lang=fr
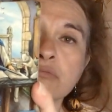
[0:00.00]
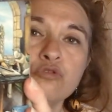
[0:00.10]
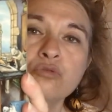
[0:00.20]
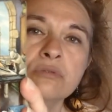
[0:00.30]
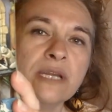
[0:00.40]

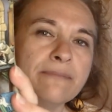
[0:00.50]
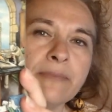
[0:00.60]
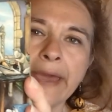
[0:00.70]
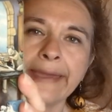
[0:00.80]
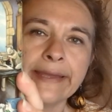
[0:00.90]
tous les
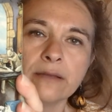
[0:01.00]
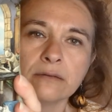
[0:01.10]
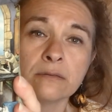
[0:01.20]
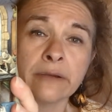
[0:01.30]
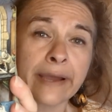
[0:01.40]

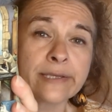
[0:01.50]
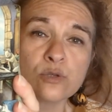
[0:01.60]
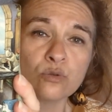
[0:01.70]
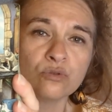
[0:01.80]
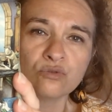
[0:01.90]
mails,
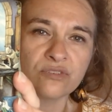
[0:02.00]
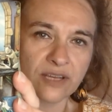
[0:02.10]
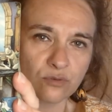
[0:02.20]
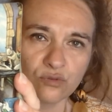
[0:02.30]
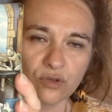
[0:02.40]
réseaux, tout
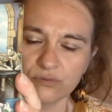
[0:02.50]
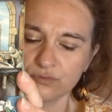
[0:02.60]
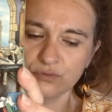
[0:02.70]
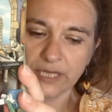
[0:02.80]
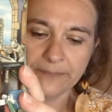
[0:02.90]
ça, tout ce que vous
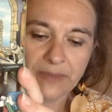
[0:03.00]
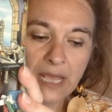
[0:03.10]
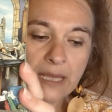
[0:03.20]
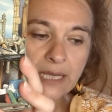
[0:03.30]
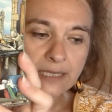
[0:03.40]
voulez
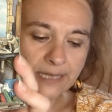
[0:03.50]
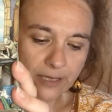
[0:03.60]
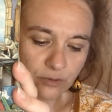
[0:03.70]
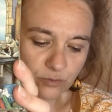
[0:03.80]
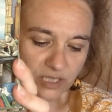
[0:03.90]
la
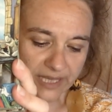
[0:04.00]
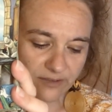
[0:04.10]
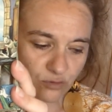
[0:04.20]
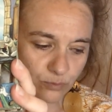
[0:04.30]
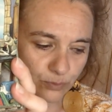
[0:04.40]

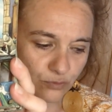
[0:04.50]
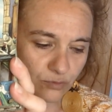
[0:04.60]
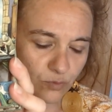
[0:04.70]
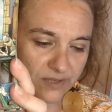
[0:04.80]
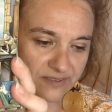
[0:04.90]
communication pour ce
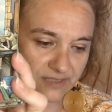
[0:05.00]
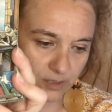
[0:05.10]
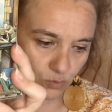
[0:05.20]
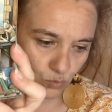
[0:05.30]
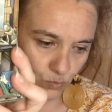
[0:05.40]

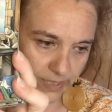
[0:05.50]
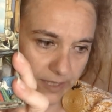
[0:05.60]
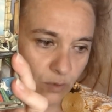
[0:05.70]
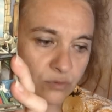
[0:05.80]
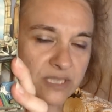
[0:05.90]
mois-ci, oui,
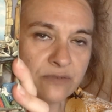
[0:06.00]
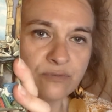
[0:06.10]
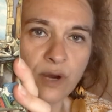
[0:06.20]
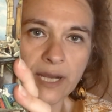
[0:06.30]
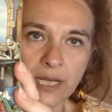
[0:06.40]
on y
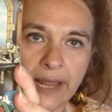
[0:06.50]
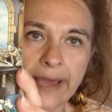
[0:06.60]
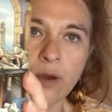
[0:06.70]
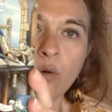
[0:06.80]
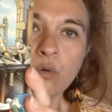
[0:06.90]
voit
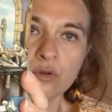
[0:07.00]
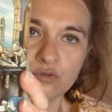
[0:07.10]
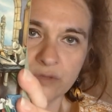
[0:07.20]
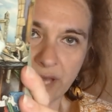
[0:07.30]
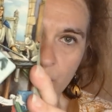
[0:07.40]
clair, ou en
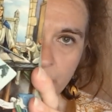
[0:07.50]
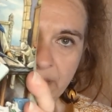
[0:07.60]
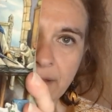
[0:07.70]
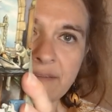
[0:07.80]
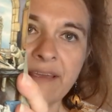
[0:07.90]
tout cas on met
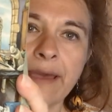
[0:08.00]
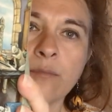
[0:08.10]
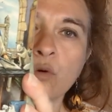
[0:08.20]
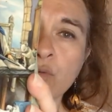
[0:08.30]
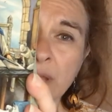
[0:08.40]
un
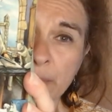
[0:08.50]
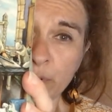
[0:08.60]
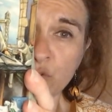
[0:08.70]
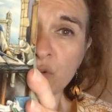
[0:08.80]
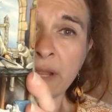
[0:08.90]
terme, on
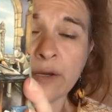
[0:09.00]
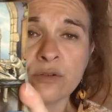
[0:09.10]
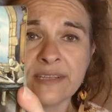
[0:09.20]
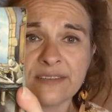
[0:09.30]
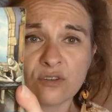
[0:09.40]
apporte de la
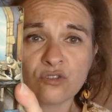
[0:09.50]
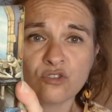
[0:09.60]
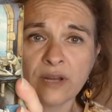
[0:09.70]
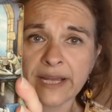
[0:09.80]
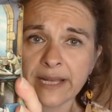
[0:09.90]
connaissance, de
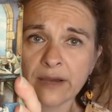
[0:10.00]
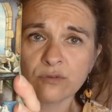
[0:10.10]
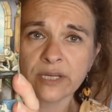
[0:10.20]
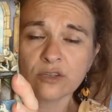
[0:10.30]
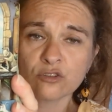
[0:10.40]
la
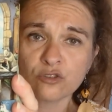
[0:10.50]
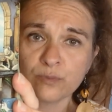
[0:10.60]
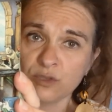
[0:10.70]
clairvoyance, puis